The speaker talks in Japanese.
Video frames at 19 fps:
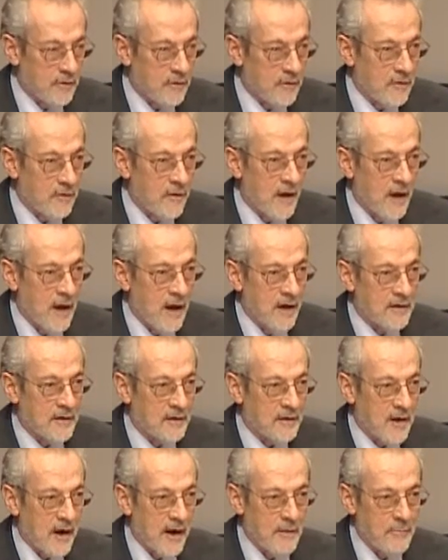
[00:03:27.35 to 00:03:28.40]
地元
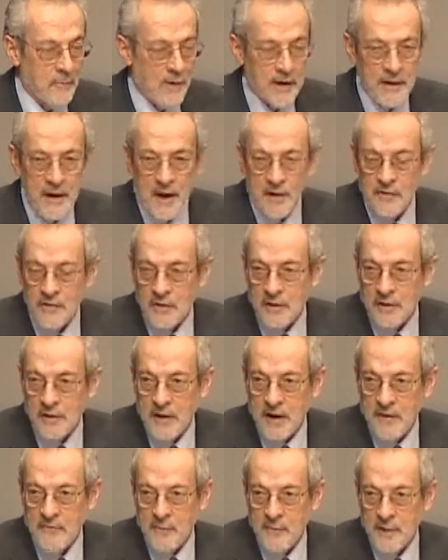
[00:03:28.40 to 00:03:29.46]
の市町村の
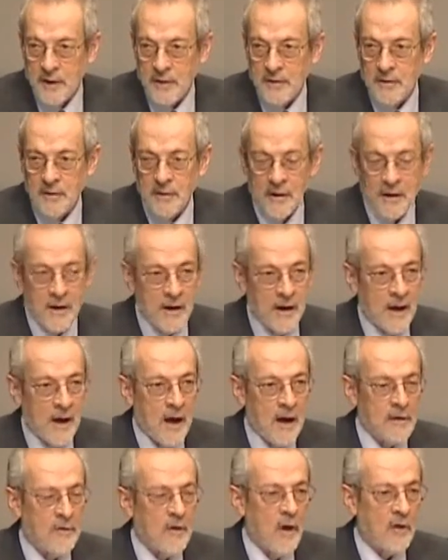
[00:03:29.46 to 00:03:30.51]
担当者が大きな役割を
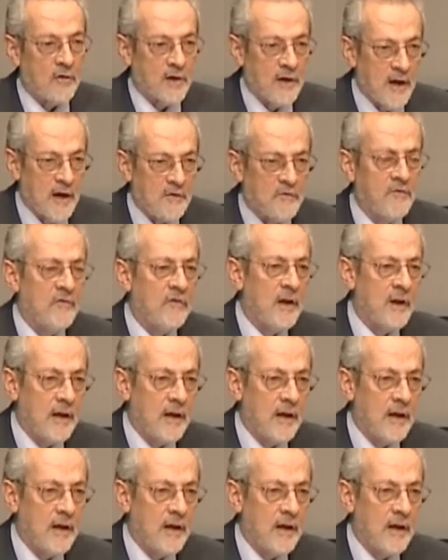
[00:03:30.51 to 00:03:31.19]
果たしていらっしゃる